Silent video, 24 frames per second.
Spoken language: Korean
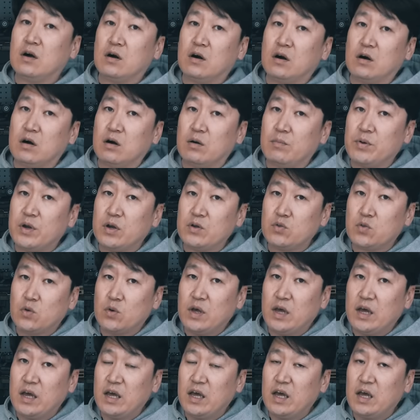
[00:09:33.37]
어,
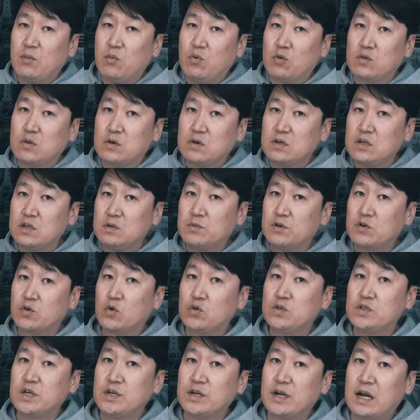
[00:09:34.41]
별도의 모터그립을
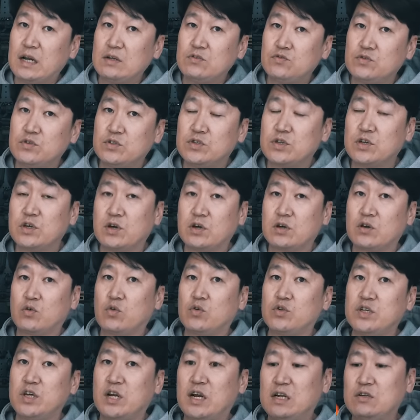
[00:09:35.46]
교체를 할 수 있어요.
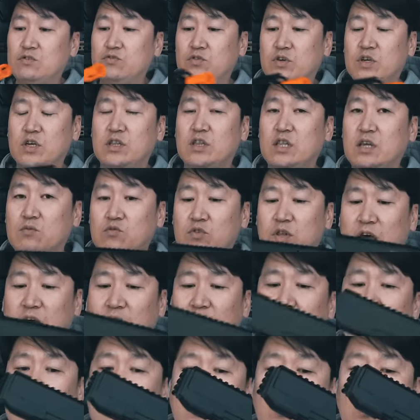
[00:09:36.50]
교체를 할 수 있기 때문에
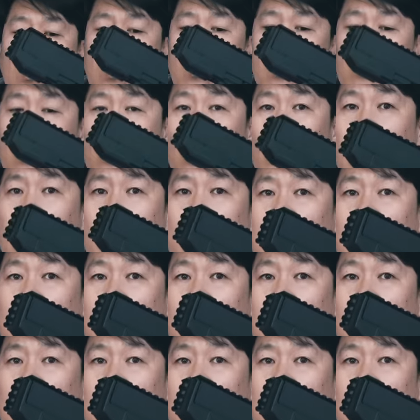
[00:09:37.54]
이 어, 요게